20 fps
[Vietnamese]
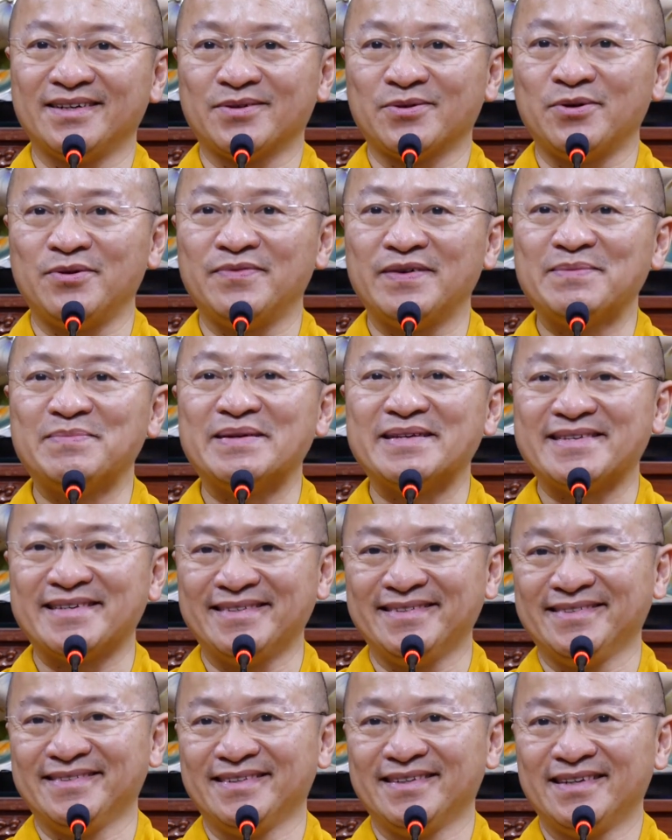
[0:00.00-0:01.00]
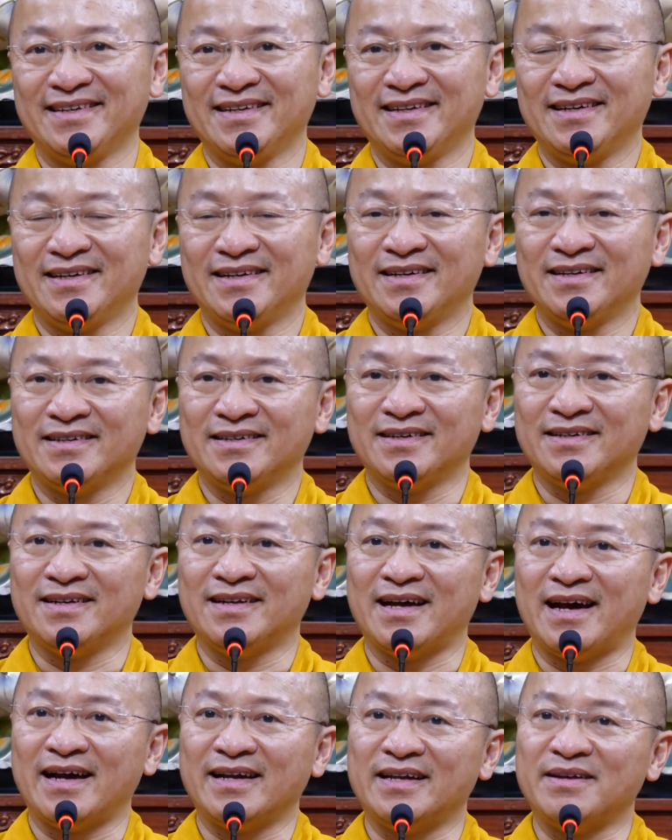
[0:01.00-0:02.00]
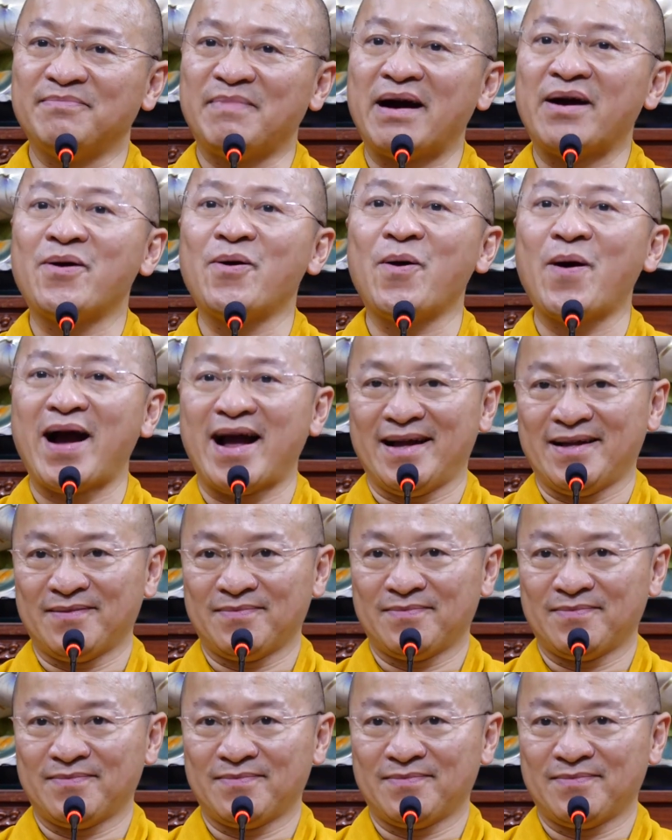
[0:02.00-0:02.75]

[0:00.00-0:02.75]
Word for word: Covid-19 nhưng lại đi bán hoa